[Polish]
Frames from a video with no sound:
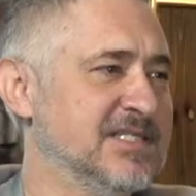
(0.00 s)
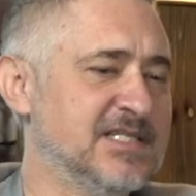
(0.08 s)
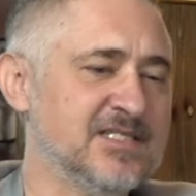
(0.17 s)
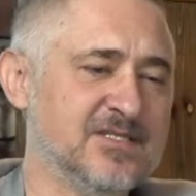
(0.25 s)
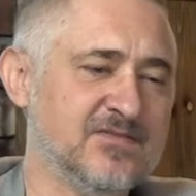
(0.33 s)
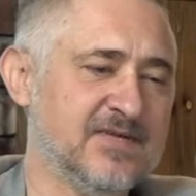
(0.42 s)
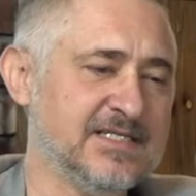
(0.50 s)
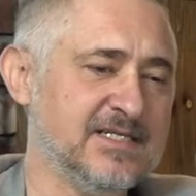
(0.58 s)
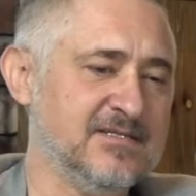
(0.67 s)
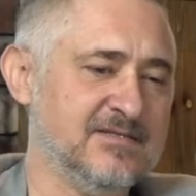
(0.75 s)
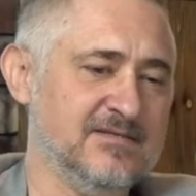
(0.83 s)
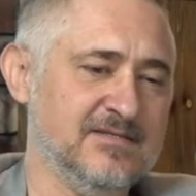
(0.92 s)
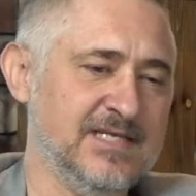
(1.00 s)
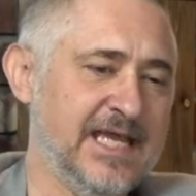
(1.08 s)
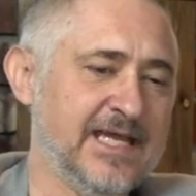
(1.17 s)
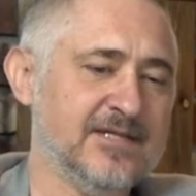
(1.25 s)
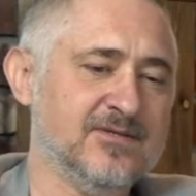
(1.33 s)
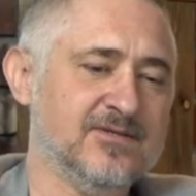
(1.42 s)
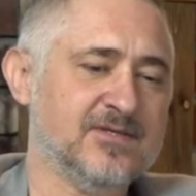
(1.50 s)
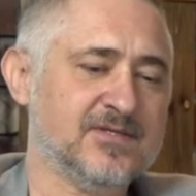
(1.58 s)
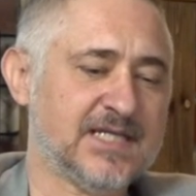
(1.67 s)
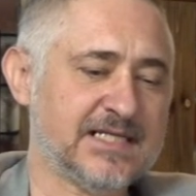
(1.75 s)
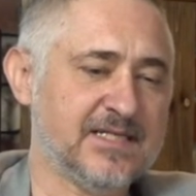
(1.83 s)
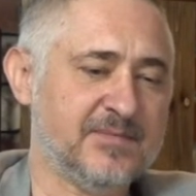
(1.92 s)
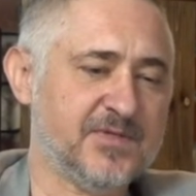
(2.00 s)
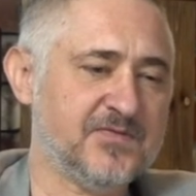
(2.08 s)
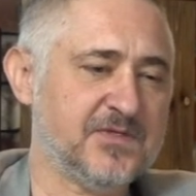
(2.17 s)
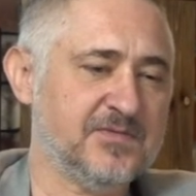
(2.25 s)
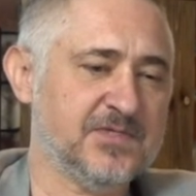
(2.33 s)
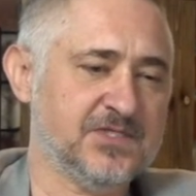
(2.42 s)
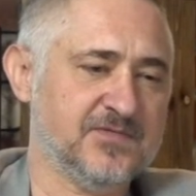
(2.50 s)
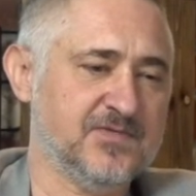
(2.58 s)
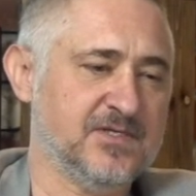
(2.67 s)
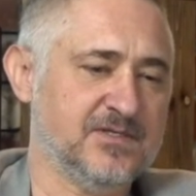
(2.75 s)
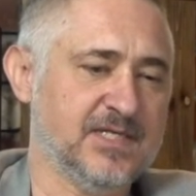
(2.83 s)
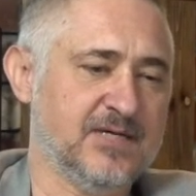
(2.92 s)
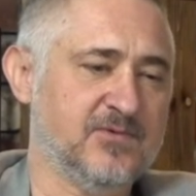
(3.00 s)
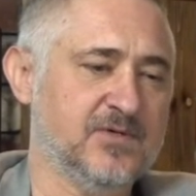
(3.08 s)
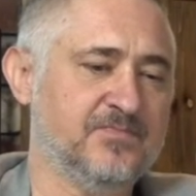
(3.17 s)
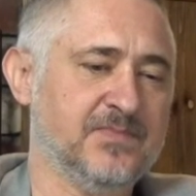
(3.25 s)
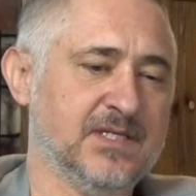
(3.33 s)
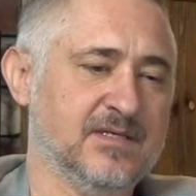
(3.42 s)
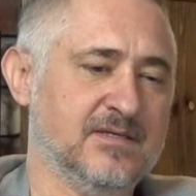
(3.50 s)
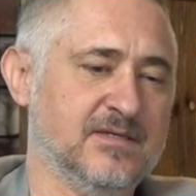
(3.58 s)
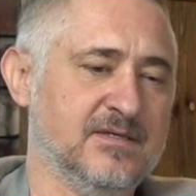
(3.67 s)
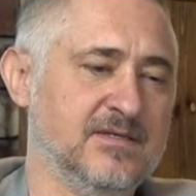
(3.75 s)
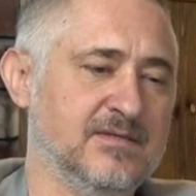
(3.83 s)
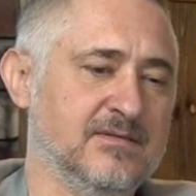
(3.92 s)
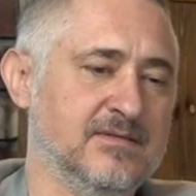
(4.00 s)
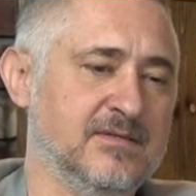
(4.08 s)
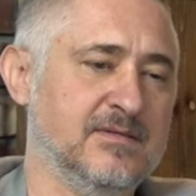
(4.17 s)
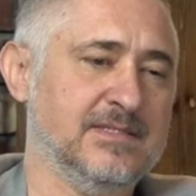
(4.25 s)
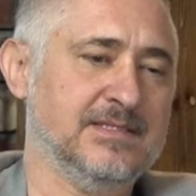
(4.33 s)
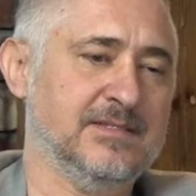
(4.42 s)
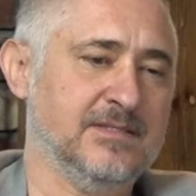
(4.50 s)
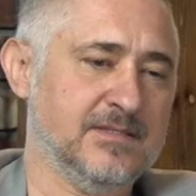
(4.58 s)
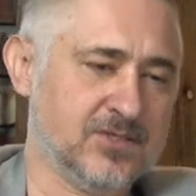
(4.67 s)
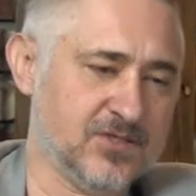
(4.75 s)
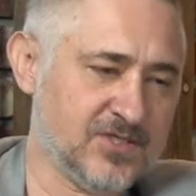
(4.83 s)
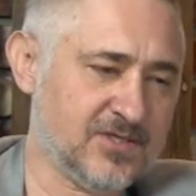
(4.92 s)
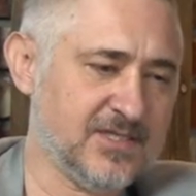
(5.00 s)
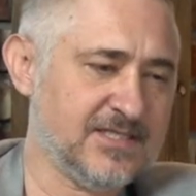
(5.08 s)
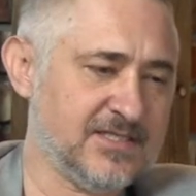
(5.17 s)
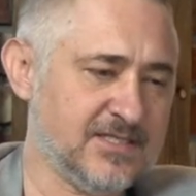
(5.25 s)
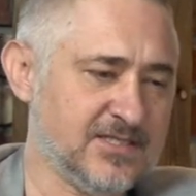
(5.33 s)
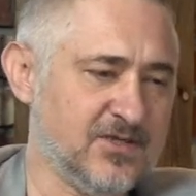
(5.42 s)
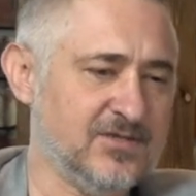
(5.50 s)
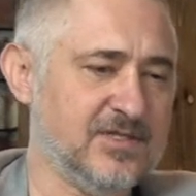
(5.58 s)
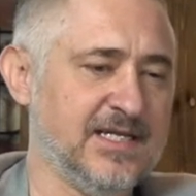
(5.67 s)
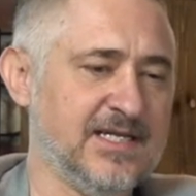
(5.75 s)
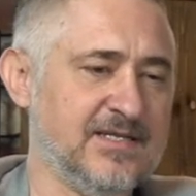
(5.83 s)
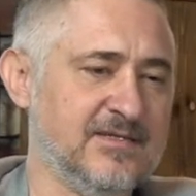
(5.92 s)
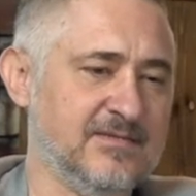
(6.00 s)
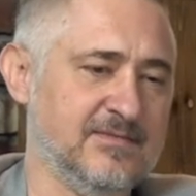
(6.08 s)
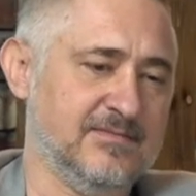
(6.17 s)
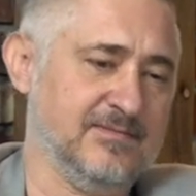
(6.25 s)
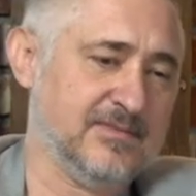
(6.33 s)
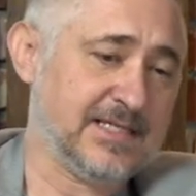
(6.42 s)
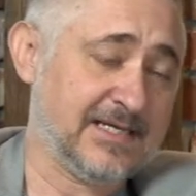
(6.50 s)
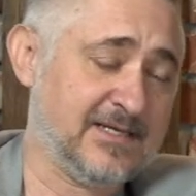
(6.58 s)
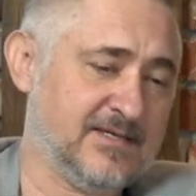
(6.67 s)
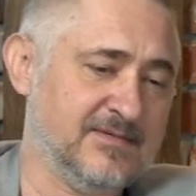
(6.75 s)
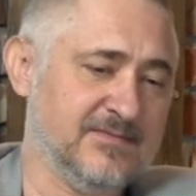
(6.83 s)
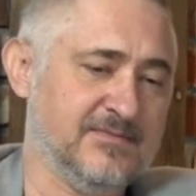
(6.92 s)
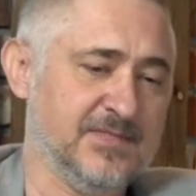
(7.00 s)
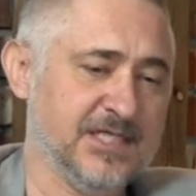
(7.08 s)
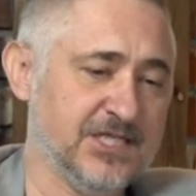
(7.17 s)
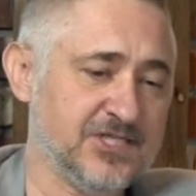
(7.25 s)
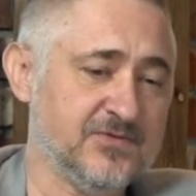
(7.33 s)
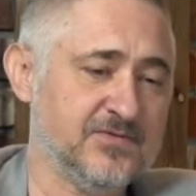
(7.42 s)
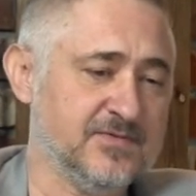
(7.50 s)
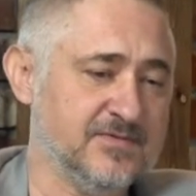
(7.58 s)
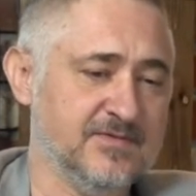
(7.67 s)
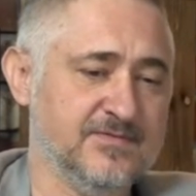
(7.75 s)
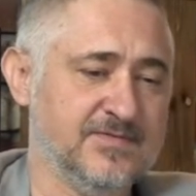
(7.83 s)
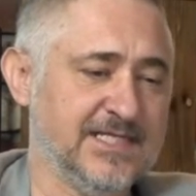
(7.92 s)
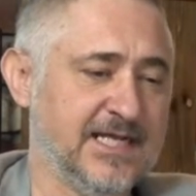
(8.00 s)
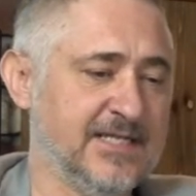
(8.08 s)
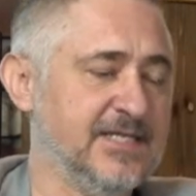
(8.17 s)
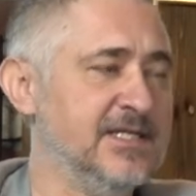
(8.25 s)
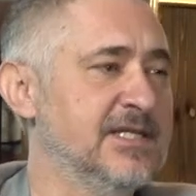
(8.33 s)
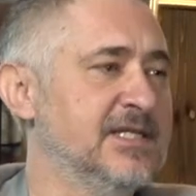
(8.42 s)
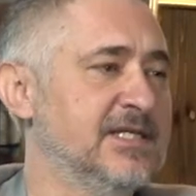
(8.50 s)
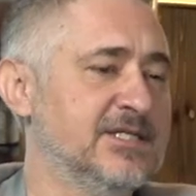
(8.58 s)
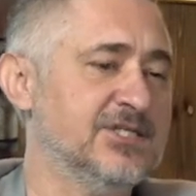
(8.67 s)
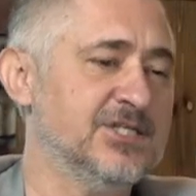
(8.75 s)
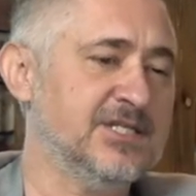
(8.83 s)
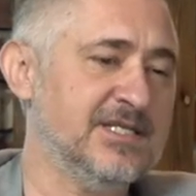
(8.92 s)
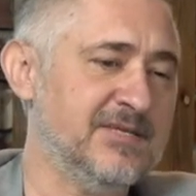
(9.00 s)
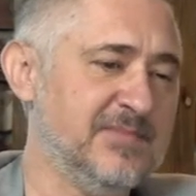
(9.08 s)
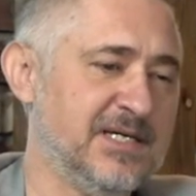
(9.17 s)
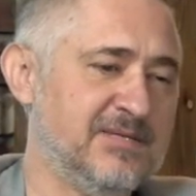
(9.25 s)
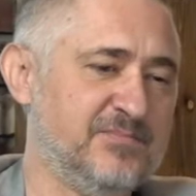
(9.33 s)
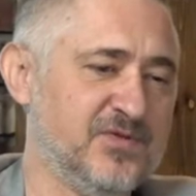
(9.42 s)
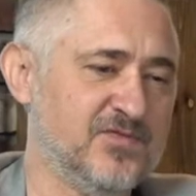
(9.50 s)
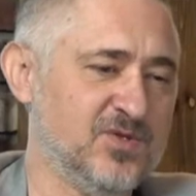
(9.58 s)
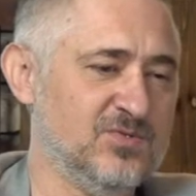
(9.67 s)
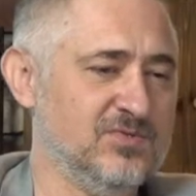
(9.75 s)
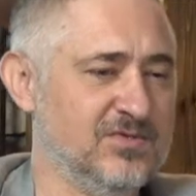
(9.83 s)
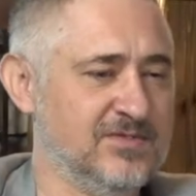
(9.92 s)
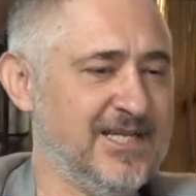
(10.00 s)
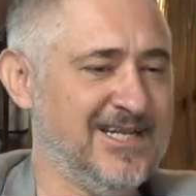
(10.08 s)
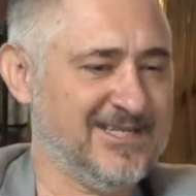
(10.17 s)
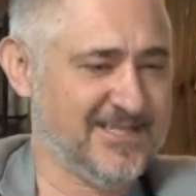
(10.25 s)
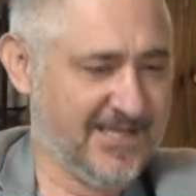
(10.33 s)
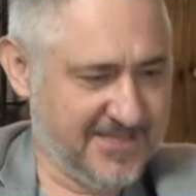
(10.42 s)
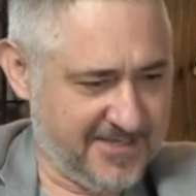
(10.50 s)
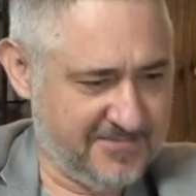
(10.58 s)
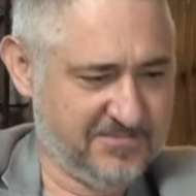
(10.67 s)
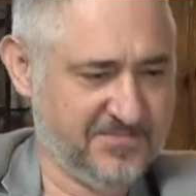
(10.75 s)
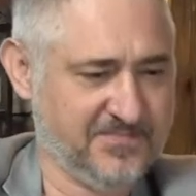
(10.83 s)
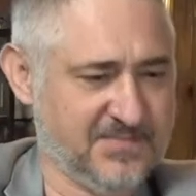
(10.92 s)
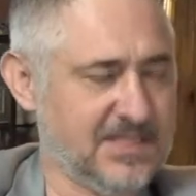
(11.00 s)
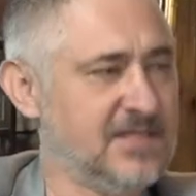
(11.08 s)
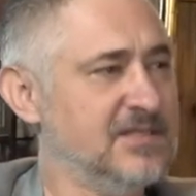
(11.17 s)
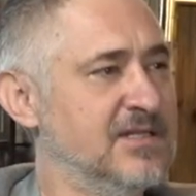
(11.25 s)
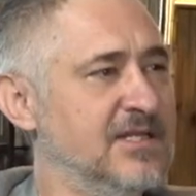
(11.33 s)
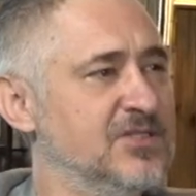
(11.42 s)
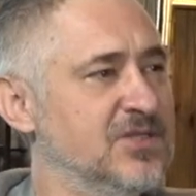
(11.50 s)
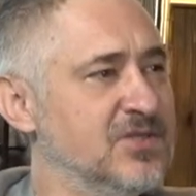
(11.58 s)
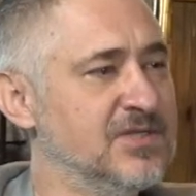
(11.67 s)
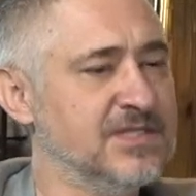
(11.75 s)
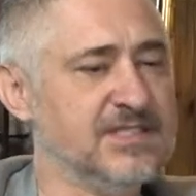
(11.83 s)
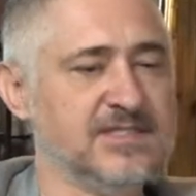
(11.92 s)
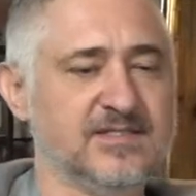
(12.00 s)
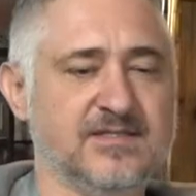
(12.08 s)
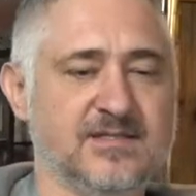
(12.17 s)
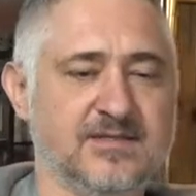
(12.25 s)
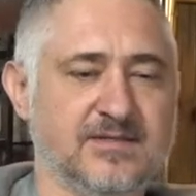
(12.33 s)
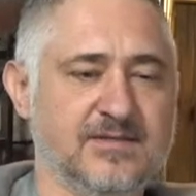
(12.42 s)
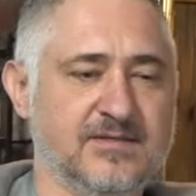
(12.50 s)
Zdecydowanie nie, no to tak na pewno nie będzie wyglądało. E, to, co jest istotne, tak mnie się wydaje, że nie ma powrotu do nielatania. Tak? Także to jest,